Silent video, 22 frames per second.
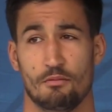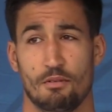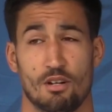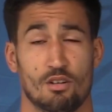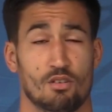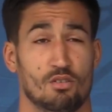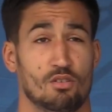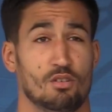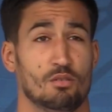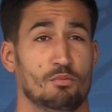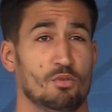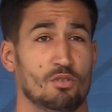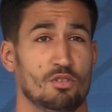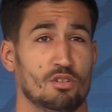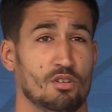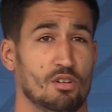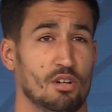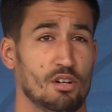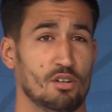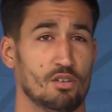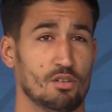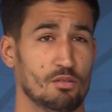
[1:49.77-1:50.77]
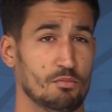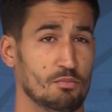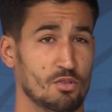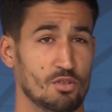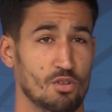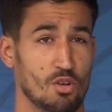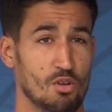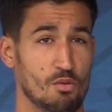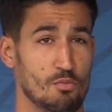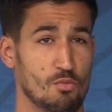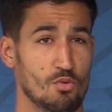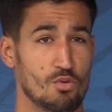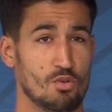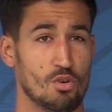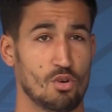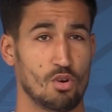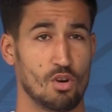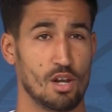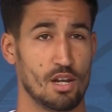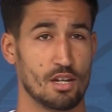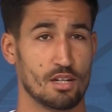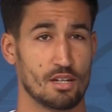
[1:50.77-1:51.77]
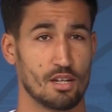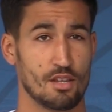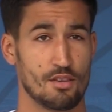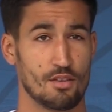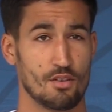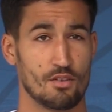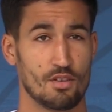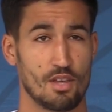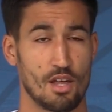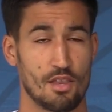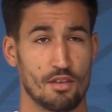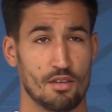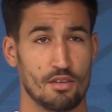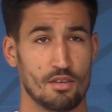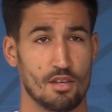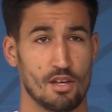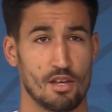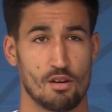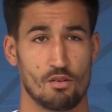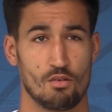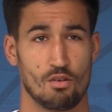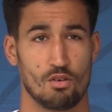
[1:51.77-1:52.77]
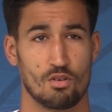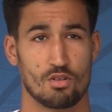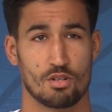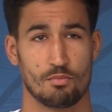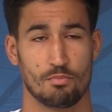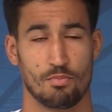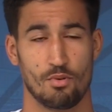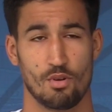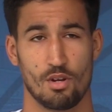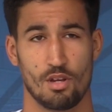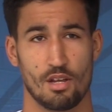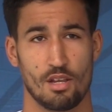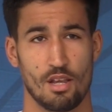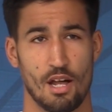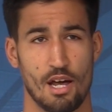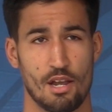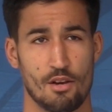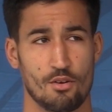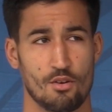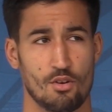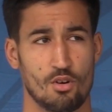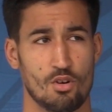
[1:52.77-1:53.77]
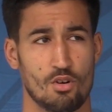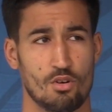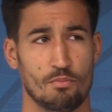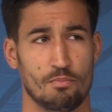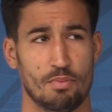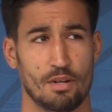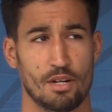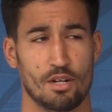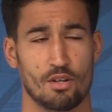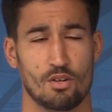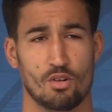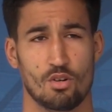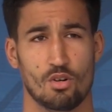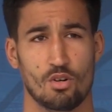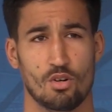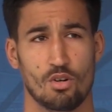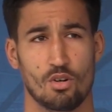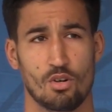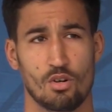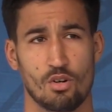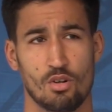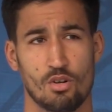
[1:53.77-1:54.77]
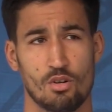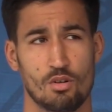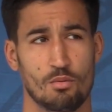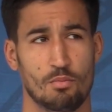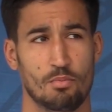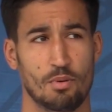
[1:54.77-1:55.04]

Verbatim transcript: vengo como yo creo como todo el mundo con la intención de ascender, luego se puede dar o no, pero,